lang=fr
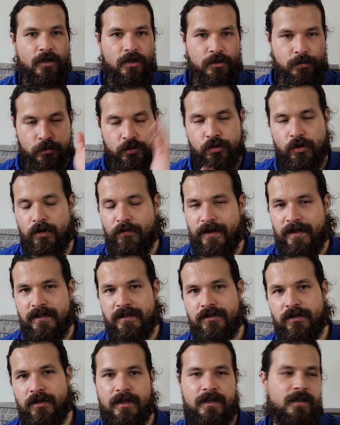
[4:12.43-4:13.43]
je me suis relevé à
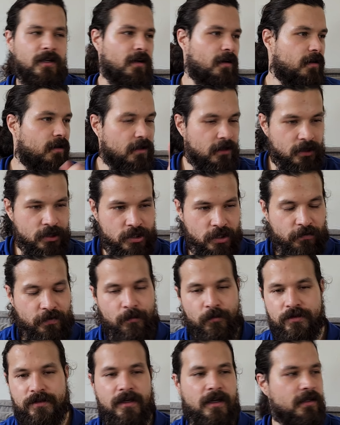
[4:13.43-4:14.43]
10h15, j'ai fait
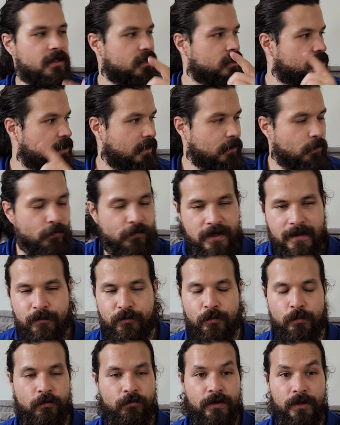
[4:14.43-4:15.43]
mon sac, j'ai regonflé
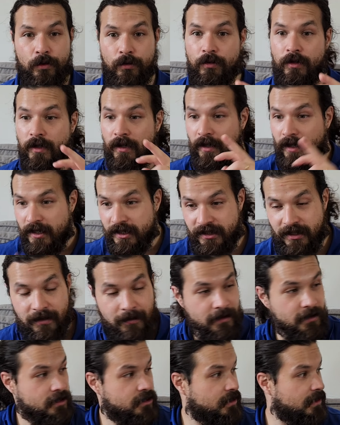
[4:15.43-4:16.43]
mon vélo,
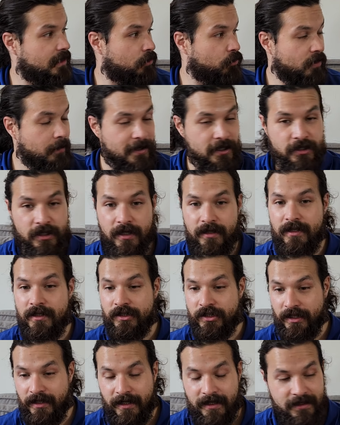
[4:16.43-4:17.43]
j'ai nettoyé ma chaîne,
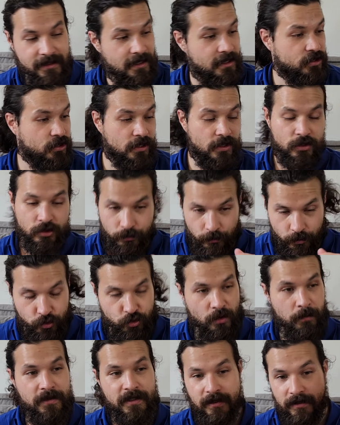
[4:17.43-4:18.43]
j'ai graissé la chaîne, je me suis
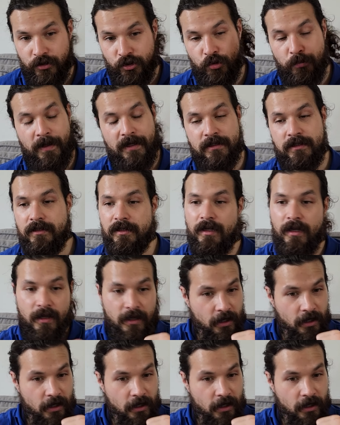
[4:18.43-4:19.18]
habillé, je suis parti,